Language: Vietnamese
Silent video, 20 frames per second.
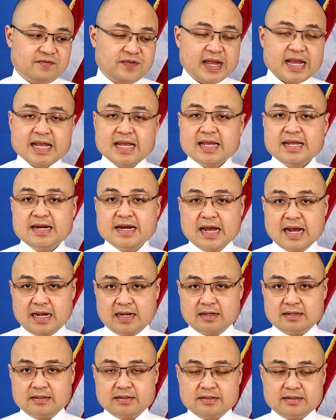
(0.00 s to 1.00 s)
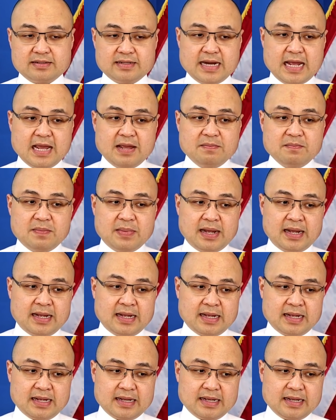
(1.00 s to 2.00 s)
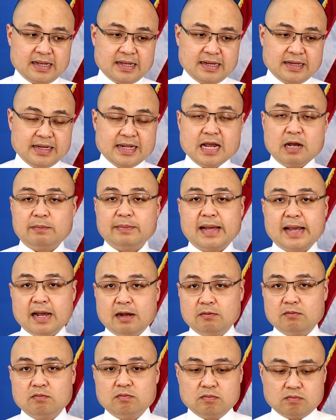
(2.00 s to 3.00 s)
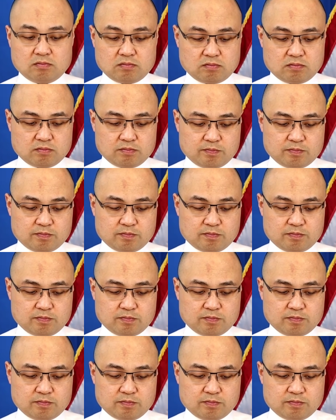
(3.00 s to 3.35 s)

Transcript: vay nợ để mà đi học đại học